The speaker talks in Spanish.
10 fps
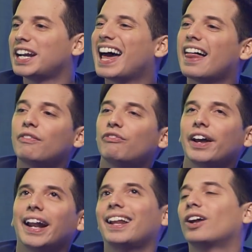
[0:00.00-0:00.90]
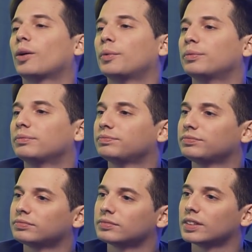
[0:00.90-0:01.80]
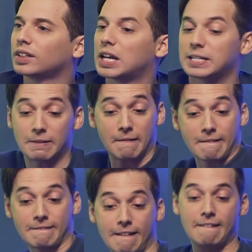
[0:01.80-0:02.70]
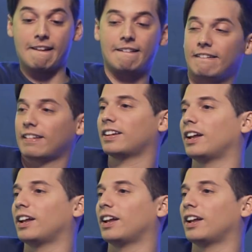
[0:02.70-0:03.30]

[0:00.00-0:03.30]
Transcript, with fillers: nada fuera de lo común. Nada, fuera de lo común. Sí. No,